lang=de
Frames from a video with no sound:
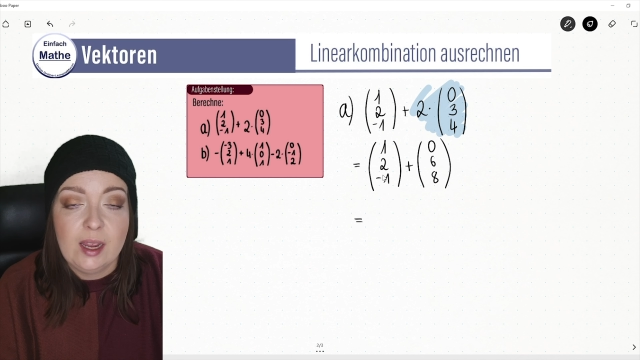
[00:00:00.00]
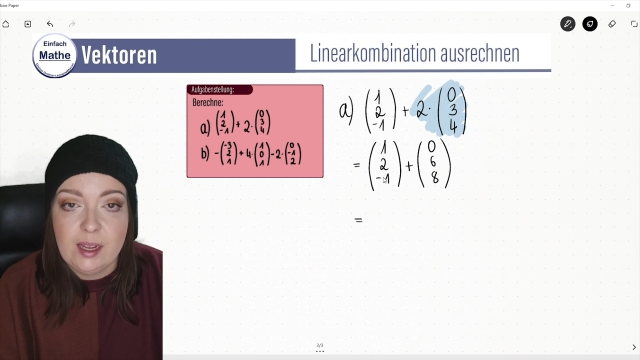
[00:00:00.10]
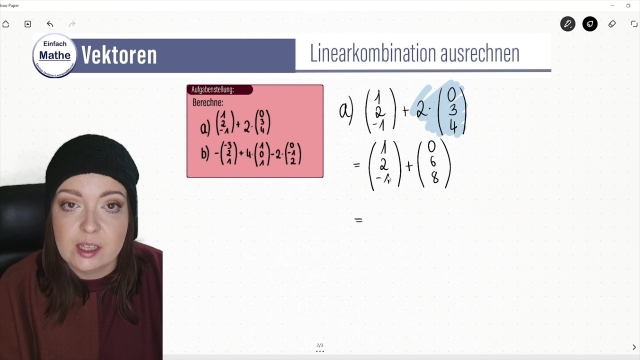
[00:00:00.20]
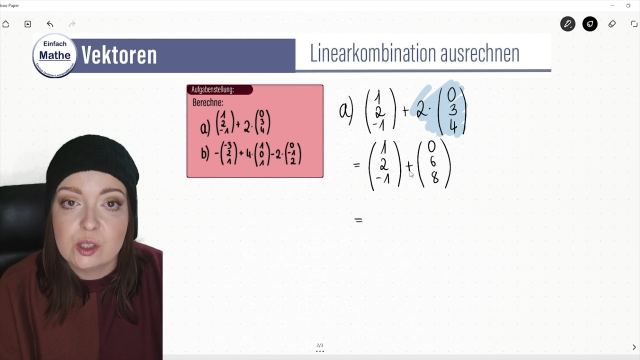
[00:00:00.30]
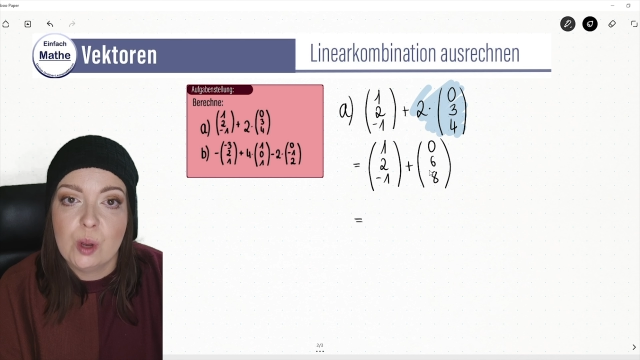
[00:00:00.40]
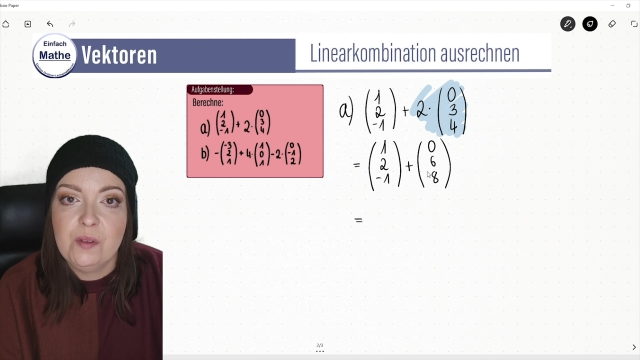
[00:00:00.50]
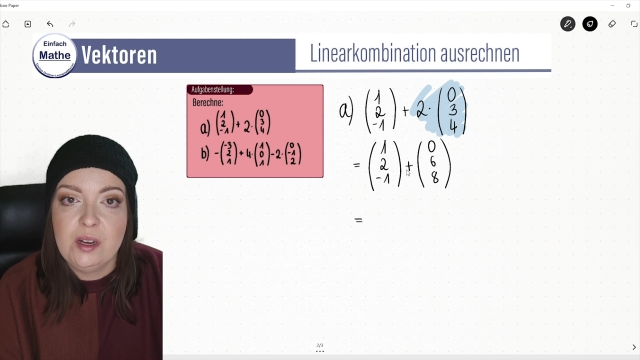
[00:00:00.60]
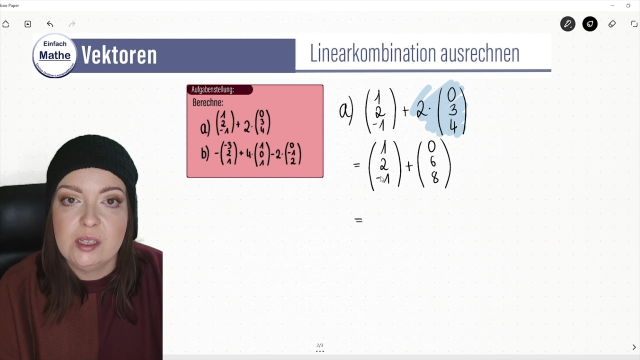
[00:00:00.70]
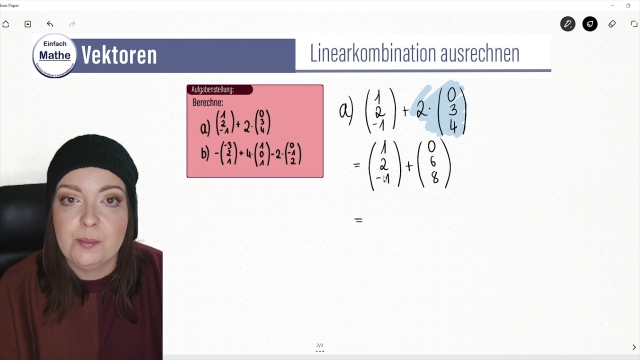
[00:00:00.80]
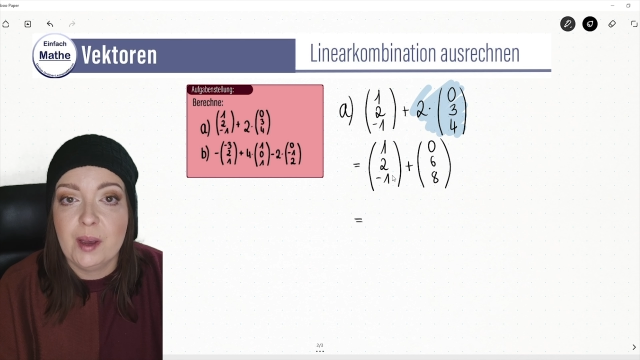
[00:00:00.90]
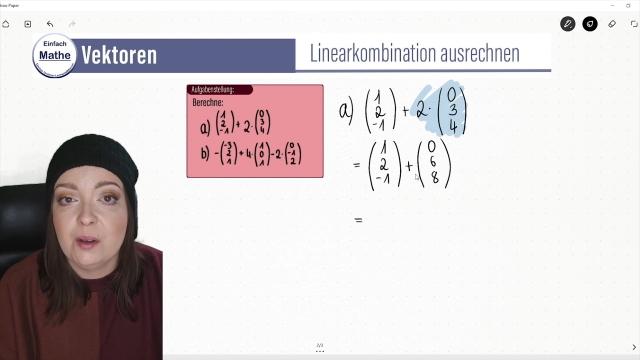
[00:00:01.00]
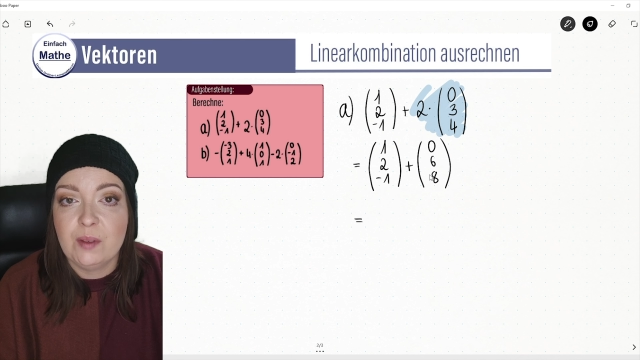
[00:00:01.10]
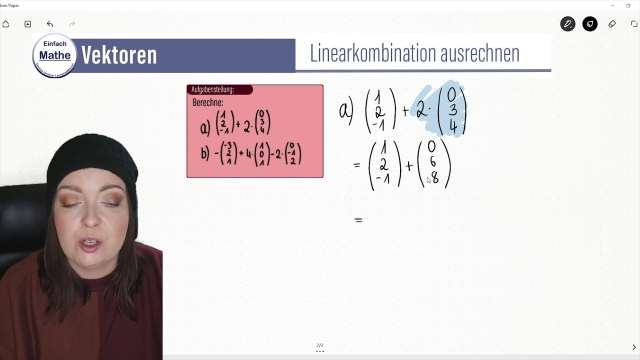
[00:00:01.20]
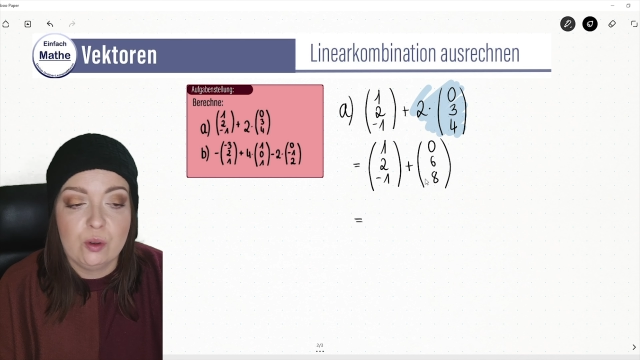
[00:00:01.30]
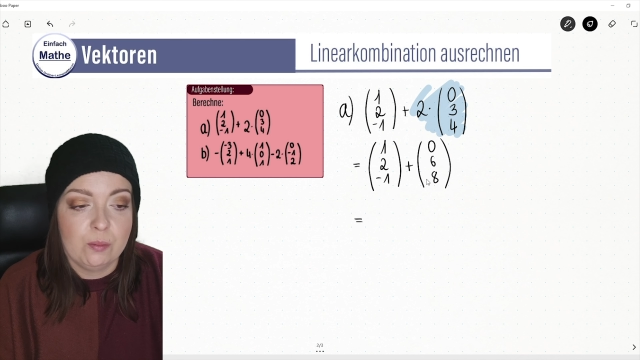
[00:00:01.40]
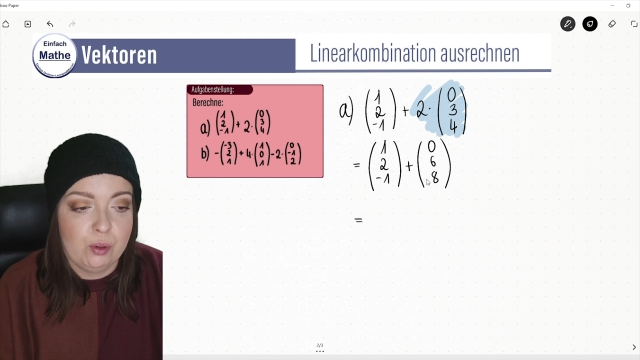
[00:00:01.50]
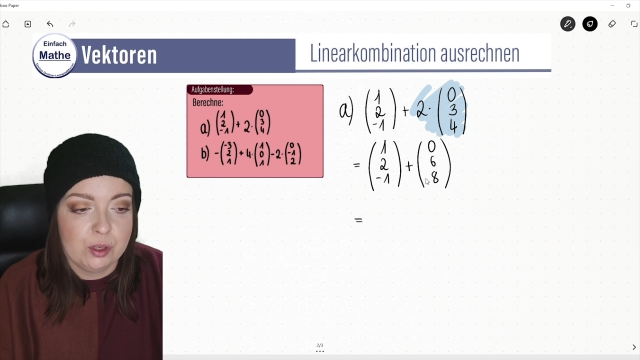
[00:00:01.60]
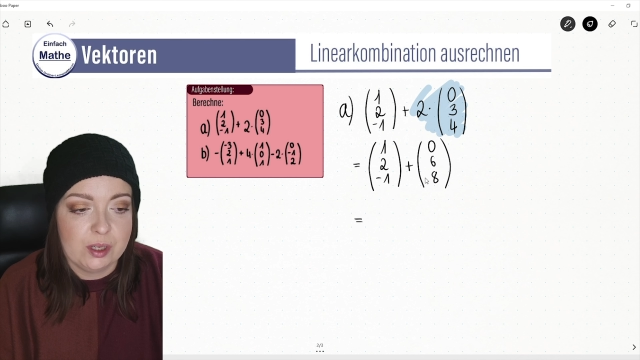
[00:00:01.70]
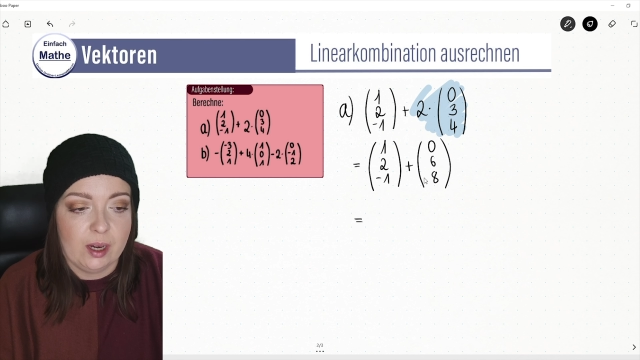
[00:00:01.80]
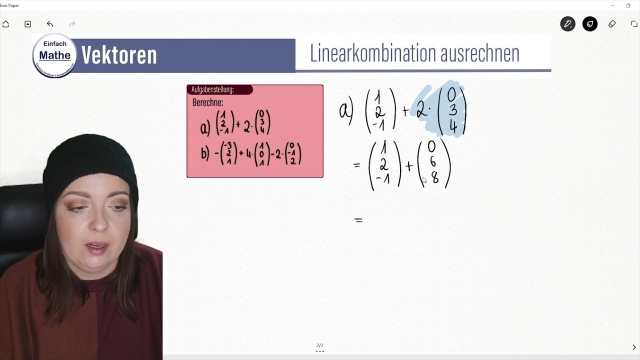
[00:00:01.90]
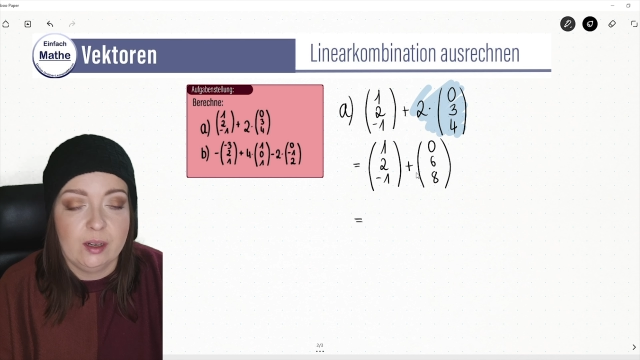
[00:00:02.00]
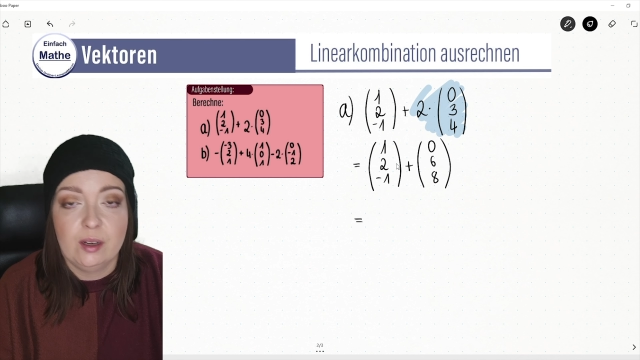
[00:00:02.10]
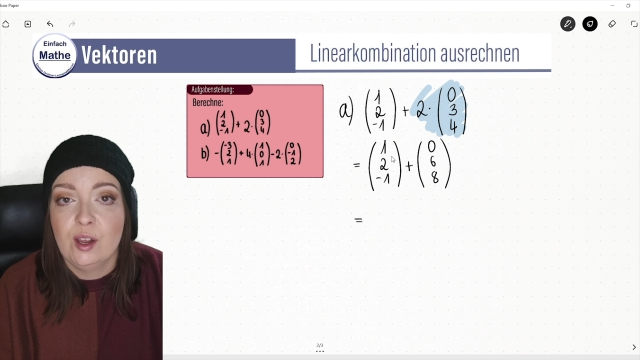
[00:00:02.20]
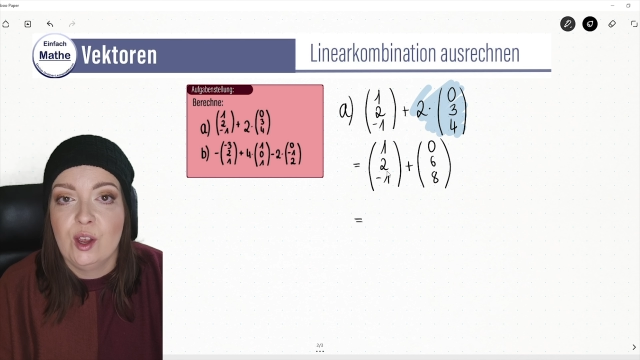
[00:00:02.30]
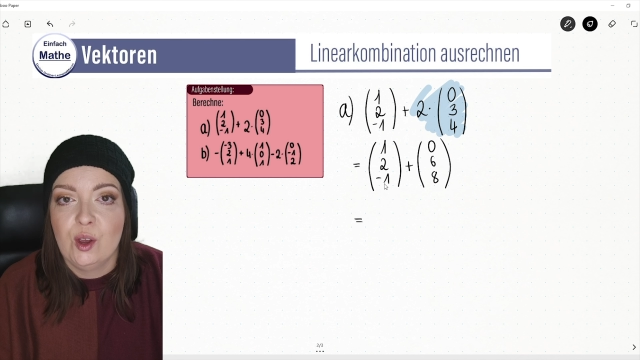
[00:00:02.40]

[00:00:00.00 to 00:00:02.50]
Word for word: Jetzt können wir diese beiden Vektoren plus rechnen.